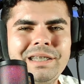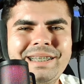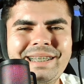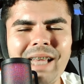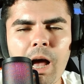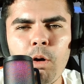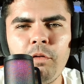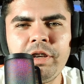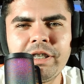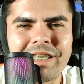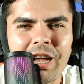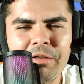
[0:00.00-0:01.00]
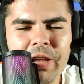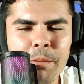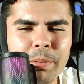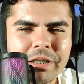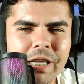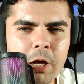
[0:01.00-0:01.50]
Salve, salve
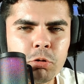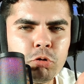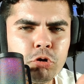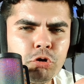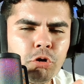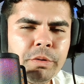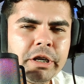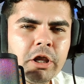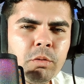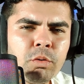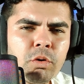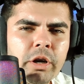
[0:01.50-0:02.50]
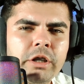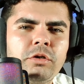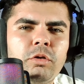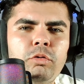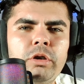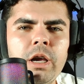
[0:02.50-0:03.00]
rapaziada do YouTube, quem não me
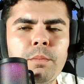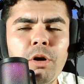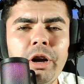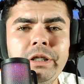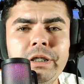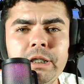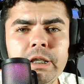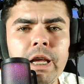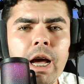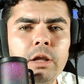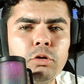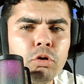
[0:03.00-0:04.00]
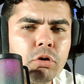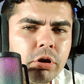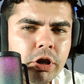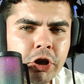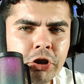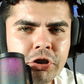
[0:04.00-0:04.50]
conhece sou Luquia Mods,
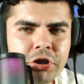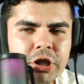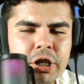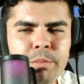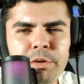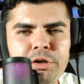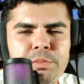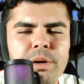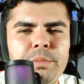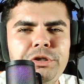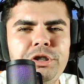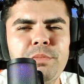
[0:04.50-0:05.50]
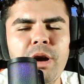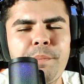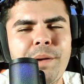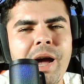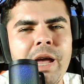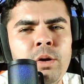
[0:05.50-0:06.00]
criador e streamer de PUBG
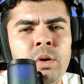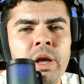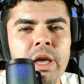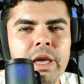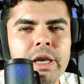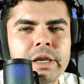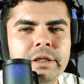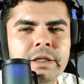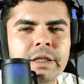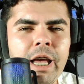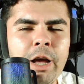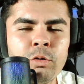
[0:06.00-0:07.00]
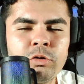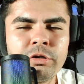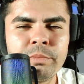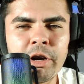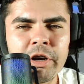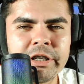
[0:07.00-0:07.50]
Mobile. Esse é um
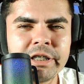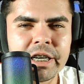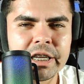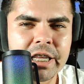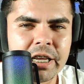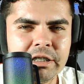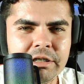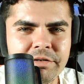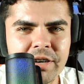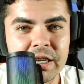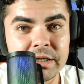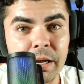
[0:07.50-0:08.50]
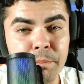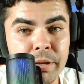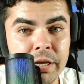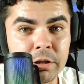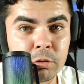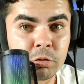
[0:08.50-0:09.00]
dos maiores canais de
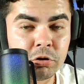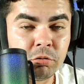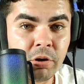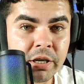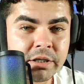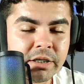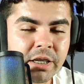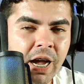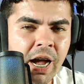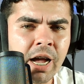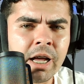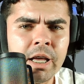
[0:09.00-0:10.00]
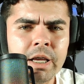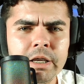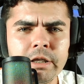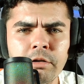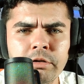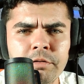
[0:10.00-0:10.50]
vazamentos do SA.
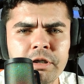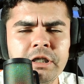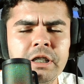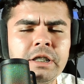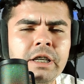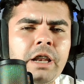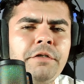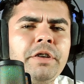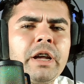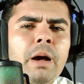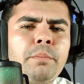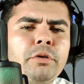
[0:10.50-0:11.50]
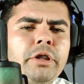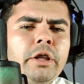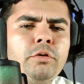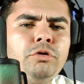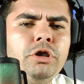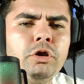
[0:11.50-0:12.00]
Então se vocês querem ficar por
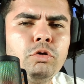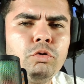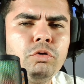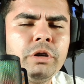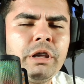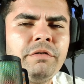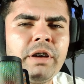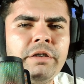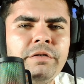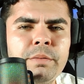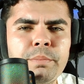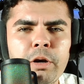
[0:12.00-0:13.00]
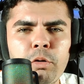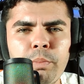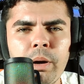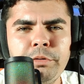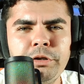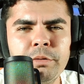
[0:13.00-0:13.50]
dentro de tudo que vai vir para o
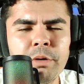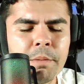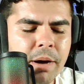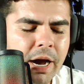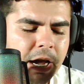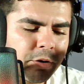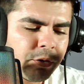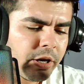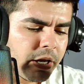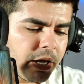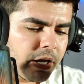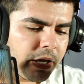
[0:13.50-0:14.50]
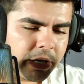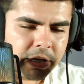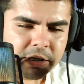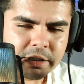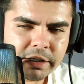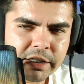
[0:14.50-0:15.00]
PUBG Mobile,
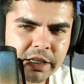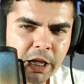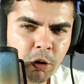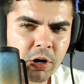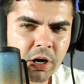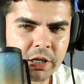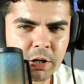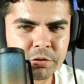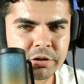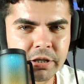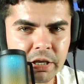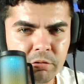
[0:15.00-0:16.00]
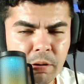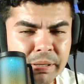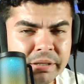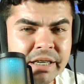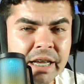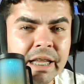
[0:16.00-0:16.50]
esse é o canal certo.
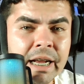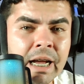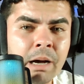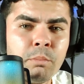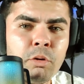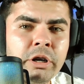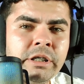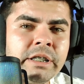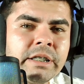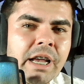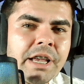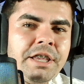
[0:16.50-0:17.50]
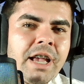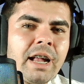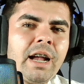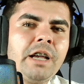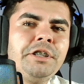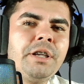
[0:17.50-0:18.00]
Rapaziada, acabou de sair
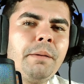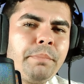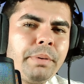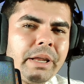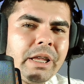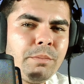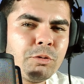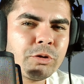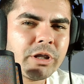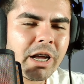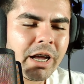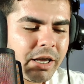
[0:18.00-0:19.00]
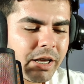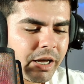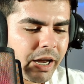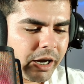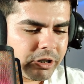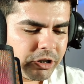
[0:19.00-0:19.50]
a caixa prêmio, tá?
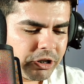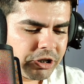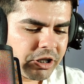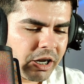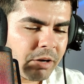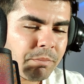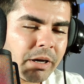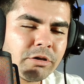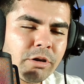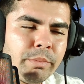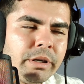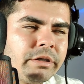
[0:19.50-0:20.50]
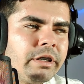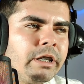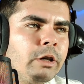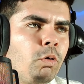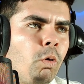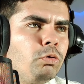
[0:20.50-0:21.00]
A gente tá mais ou menos
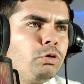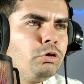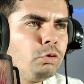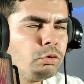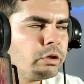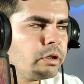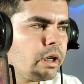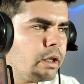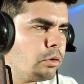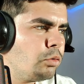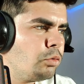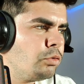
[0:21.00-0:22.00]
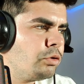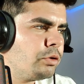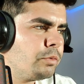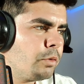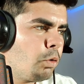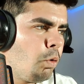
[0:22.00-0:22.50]
aqui com uns
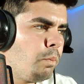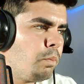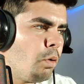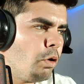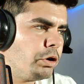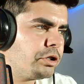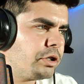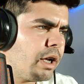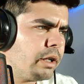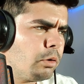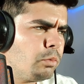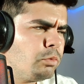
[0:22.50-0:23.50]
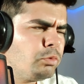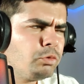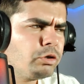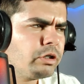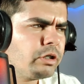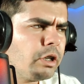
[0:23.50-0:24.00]
200 cupons, tá? Estamos
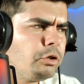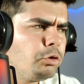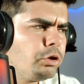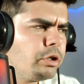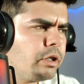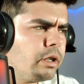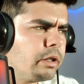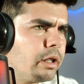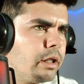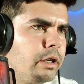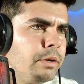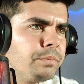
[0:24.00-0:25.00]
com 180 ali.